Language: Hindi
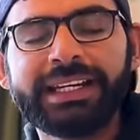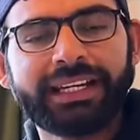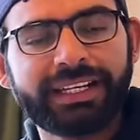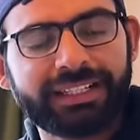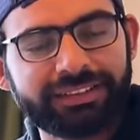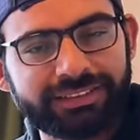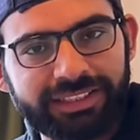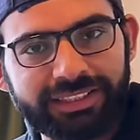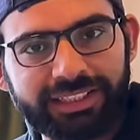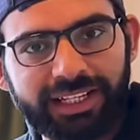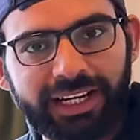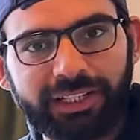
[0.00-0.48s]

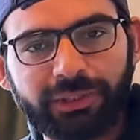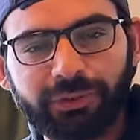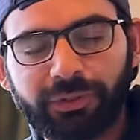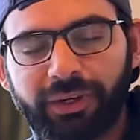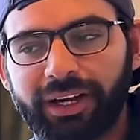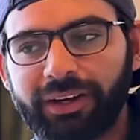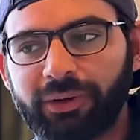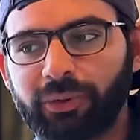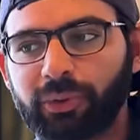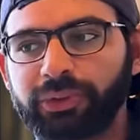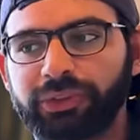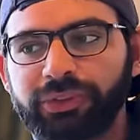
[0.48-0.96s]
इसी तरह जो
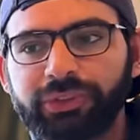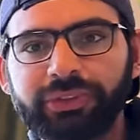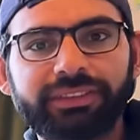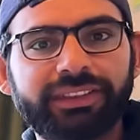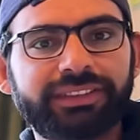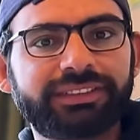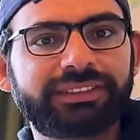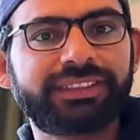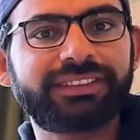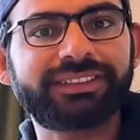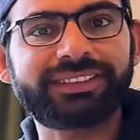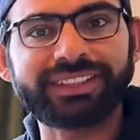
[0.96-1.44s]
है कुछ
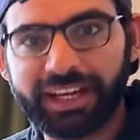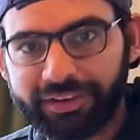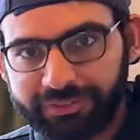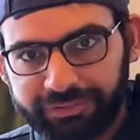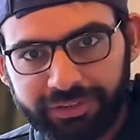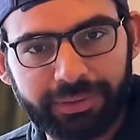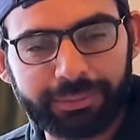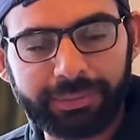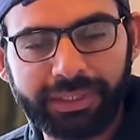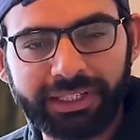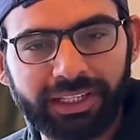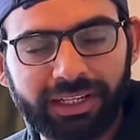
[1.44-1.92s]
यूनिवर्सिटीज़
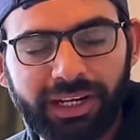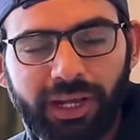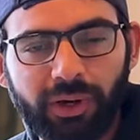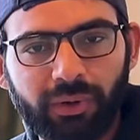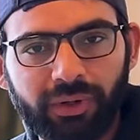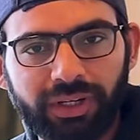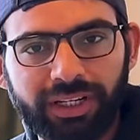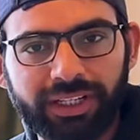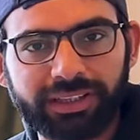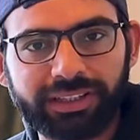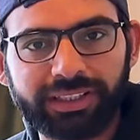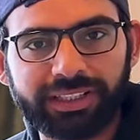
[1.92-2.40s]
डेफरमेंट अलाउ
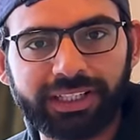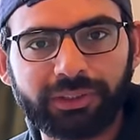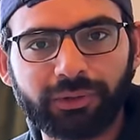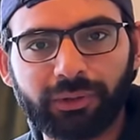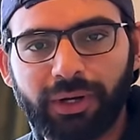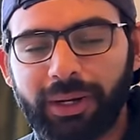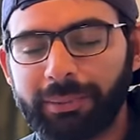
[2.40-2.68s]
कर जाएँ